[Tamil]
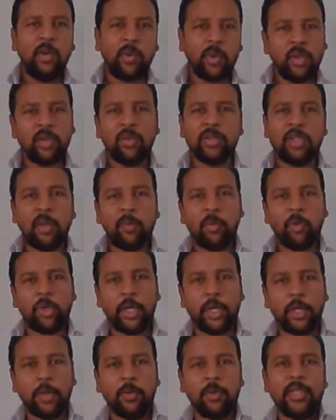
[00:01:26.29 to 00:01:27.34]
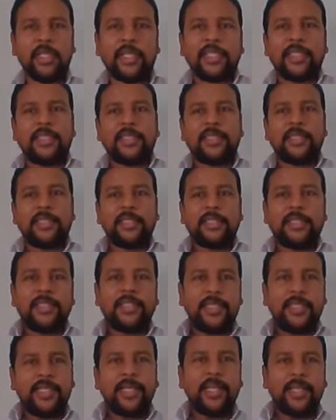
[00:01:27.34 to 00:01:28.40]
உங்களுக்கு வந்து அமௌண்ட் கிடைக்கும்
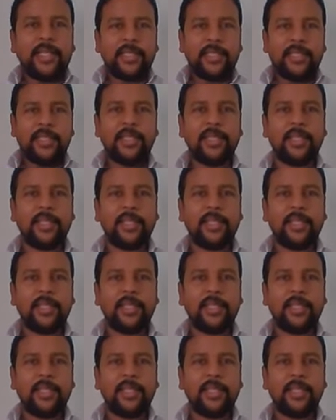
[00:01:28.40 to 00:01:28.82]
ஏன்னா அது